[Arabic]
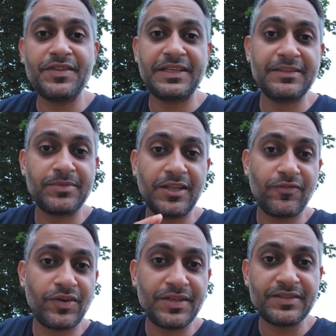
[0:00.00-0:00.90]
ان احنا
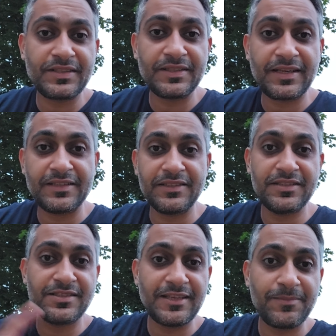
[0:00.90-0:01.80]
بتليفوناتنا قاعدين
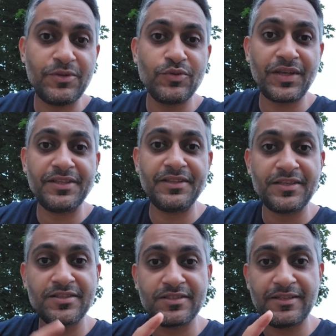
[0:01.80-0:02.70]
نستقبل وقاعدين
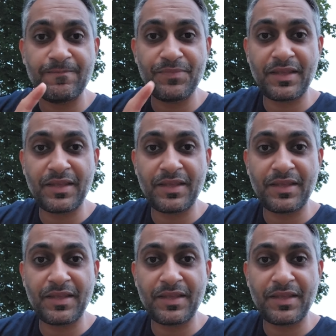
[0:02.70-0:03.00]
نرسل